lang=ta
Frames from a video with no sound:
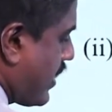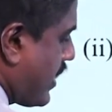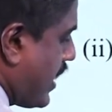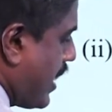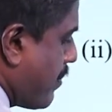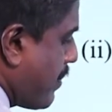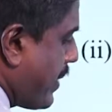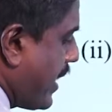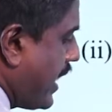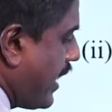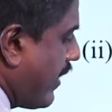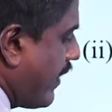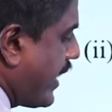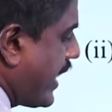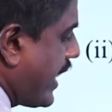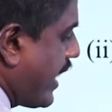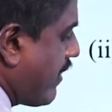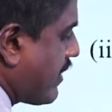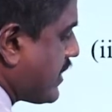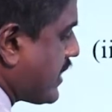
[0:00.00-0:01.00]
திருப்பி எழுத
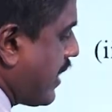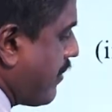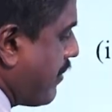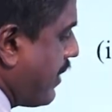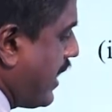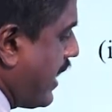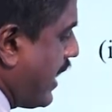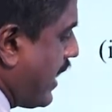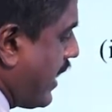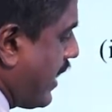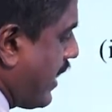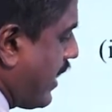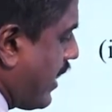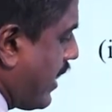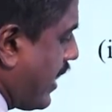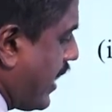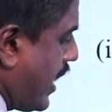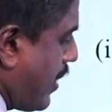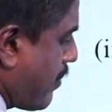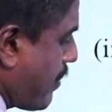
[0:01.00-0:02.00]
வேண்டிய அவசியம் இல்லை
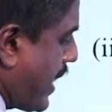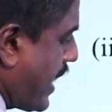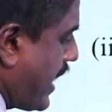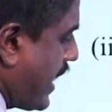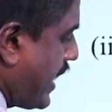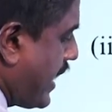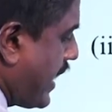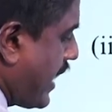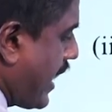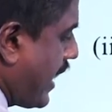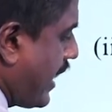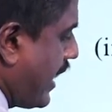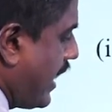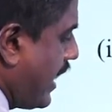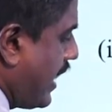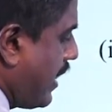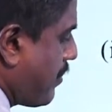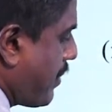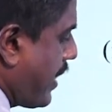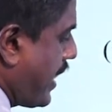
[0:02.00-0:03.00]
இனி பன்னெண்டு தர
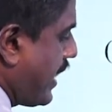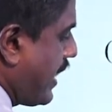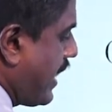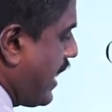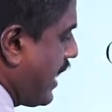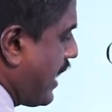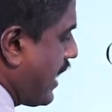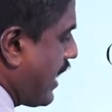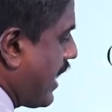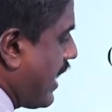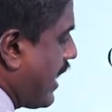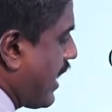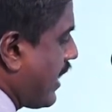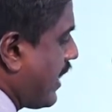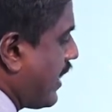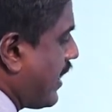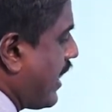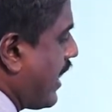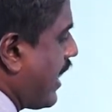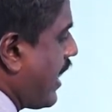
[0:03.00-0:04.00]
ஏழு பதினாலு தர
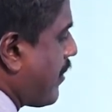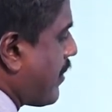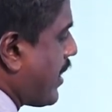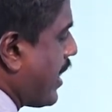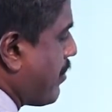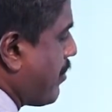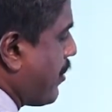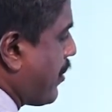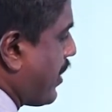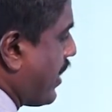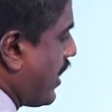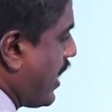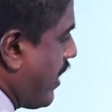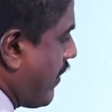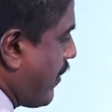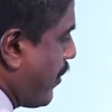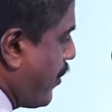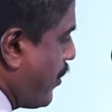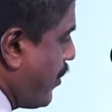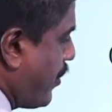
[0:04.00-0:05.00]
ஆறுன்னா அமைய போகிறது
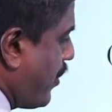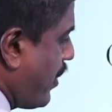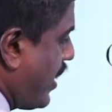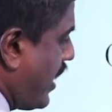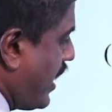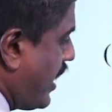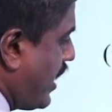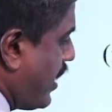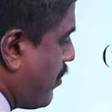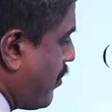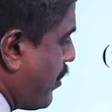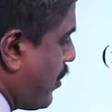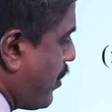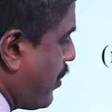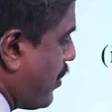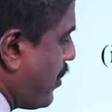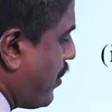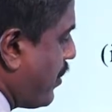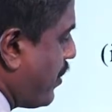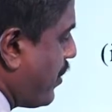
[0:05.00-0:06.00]
அவை ஒன்று ரெண்டு
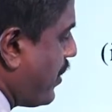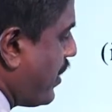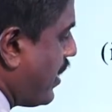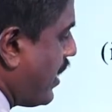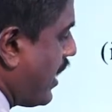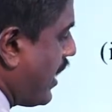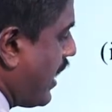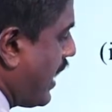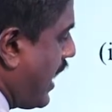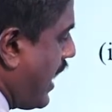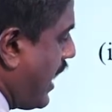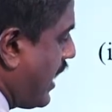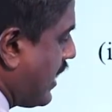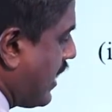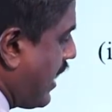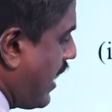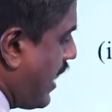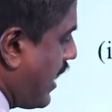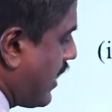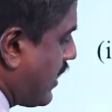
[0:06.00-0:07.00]
மூன்று நாலு
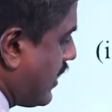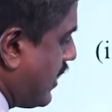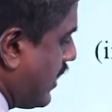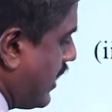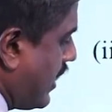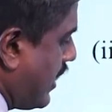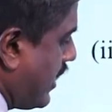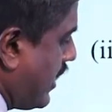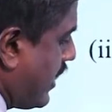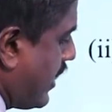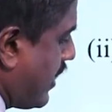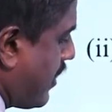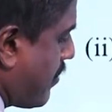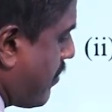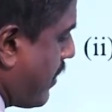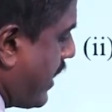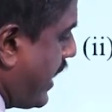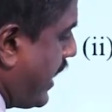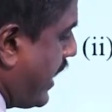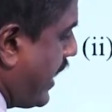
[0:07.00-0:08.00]
ஆறு ஏழு
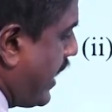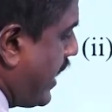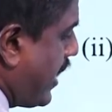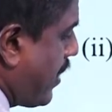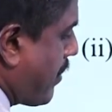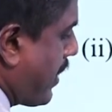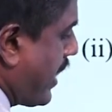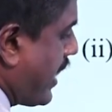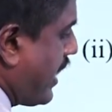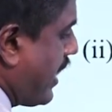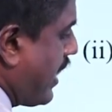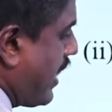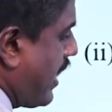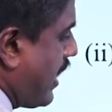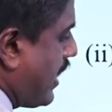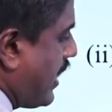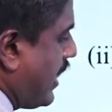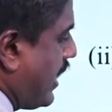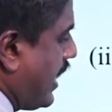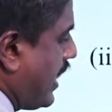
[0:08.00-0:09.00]
பன்னிரெண்டு
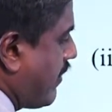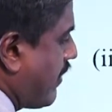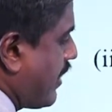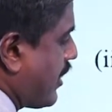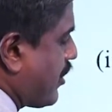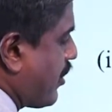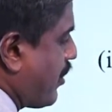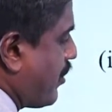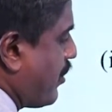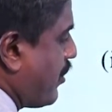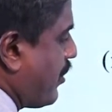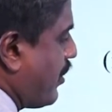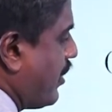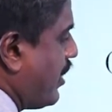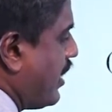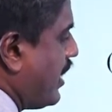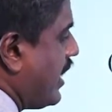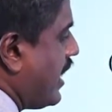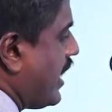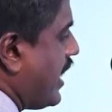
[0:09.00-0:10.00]
பதினாலு இருபத்தொன்று
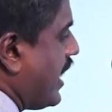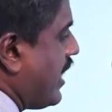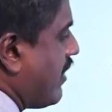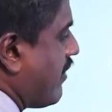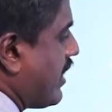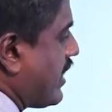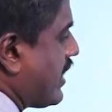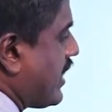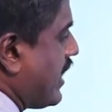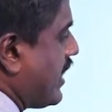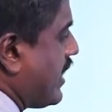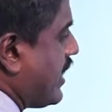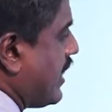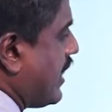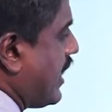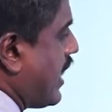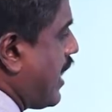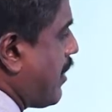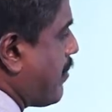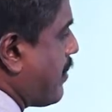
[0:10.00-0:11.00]
இருபத்தெட்டு
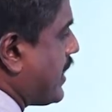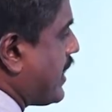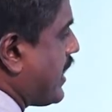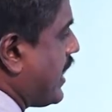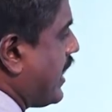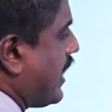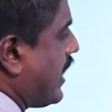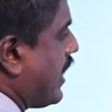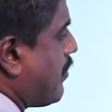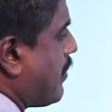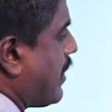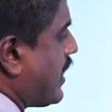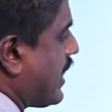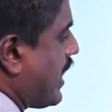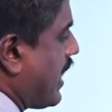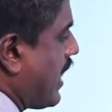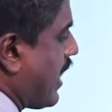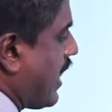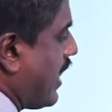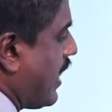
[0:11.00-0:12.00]
நாற்பத்தி ரெண்டு எண்பத்தி
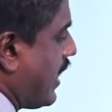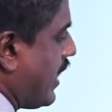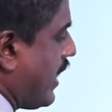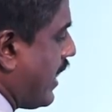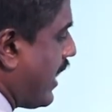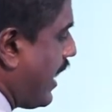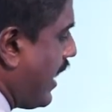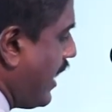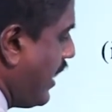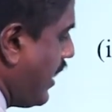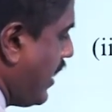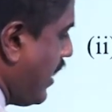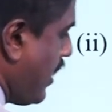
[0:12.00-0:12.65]
நாலு என எழுதினால்